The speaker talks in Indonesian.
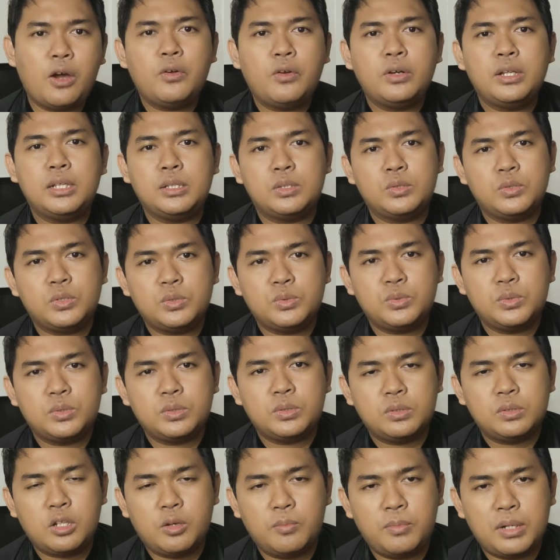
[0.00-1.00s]
itu
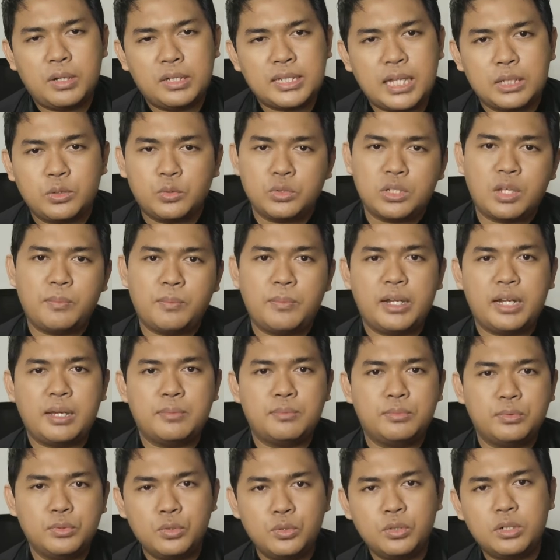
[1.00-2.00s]
nomor 1 sampai 60,
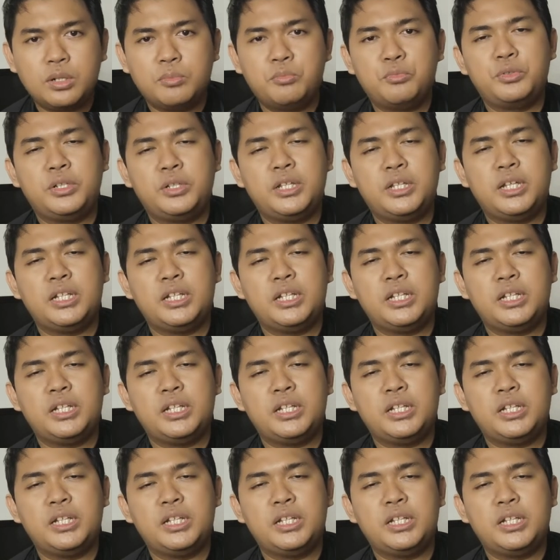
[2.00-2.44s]
kemudian